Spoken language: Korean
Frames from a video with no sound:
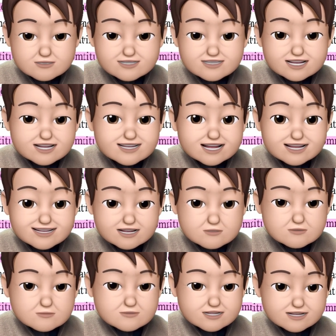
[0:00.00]
이 전체가
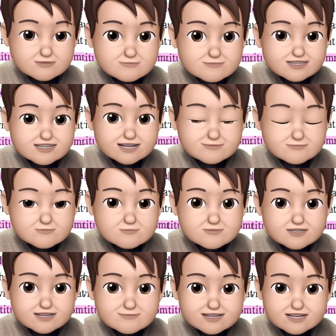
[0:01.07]
다 나오기보다는
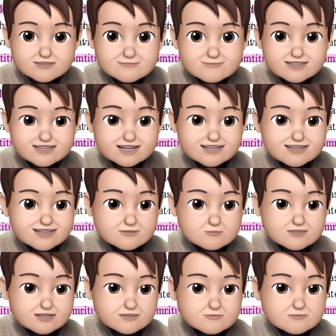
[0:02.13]
밑에 부분에 만일
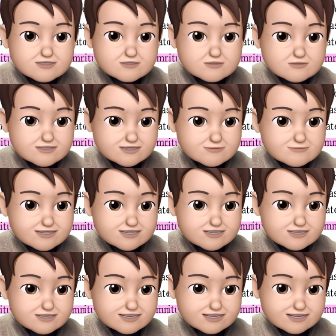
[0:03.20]
빈칸이 나온다 그러면
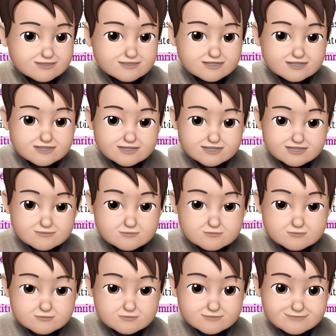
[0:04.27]
선생님 봤을 때는
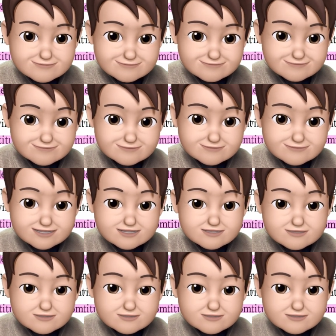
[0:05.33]
이 부분 음?